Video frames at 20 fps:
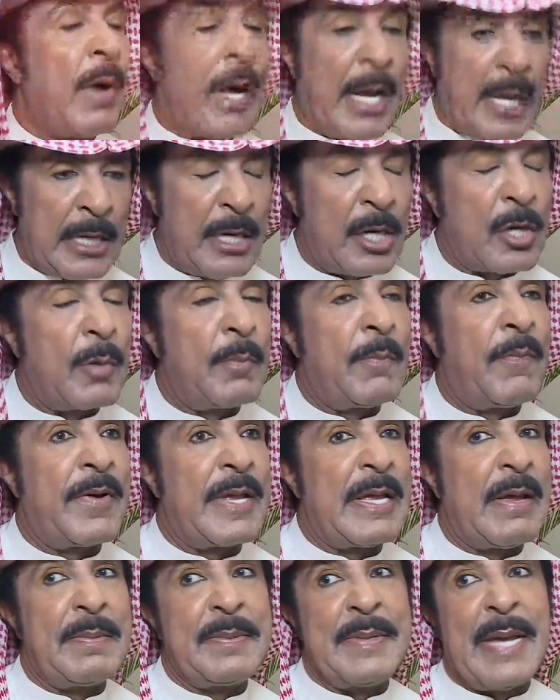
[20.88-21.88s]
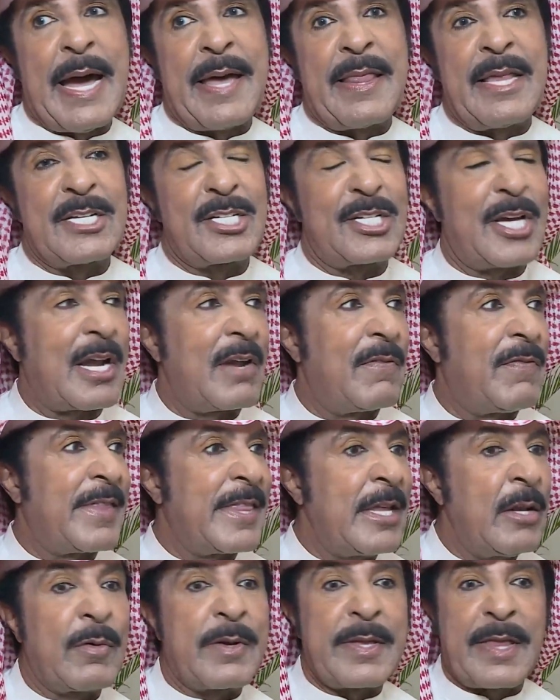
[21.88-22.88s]
وأهنيكم بهذا الشهر
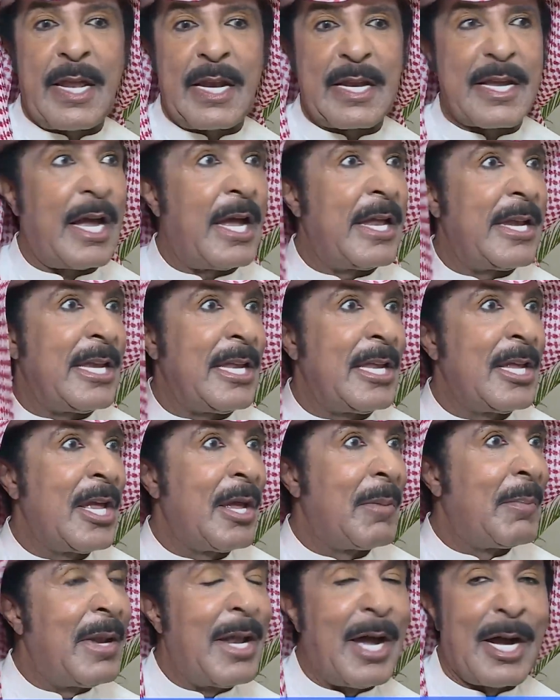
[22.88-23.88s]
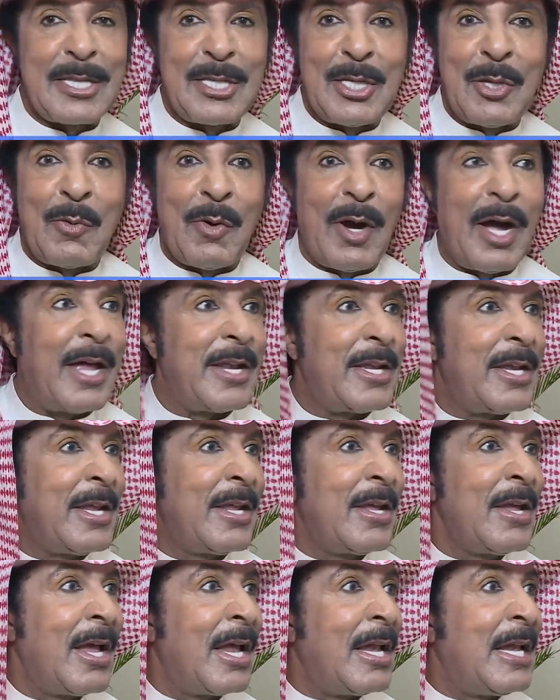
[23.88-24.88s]
الفضيل وكذلك أهني بلادي وأهني